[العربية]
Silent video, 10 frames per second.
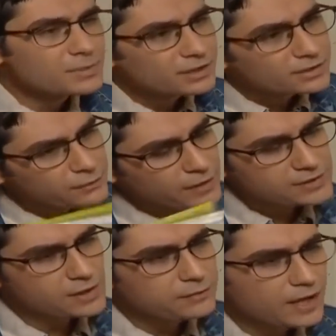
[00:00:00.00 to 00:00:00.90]
ارتفع
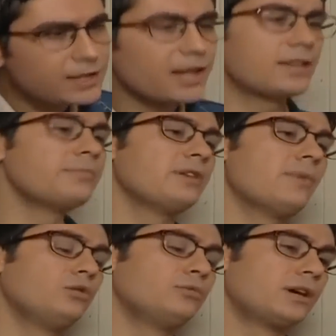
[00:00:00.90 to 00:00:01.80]
صف لاني ختمت
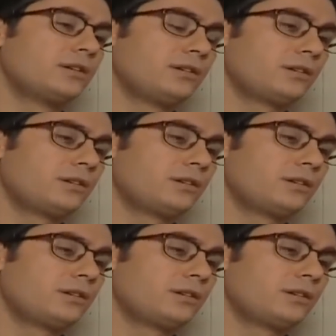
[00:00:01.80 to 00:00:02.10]
المعلومات